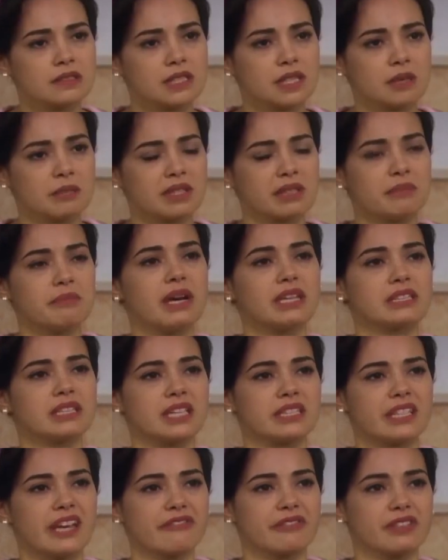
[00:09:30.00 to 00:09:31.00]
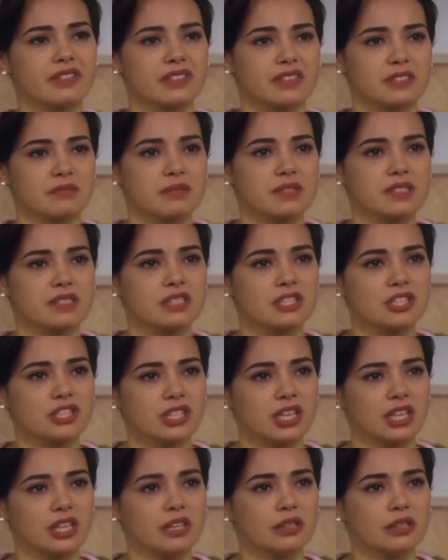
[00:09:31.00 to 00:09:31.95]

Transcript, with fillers: Kemal'in benden nefret etmesi işine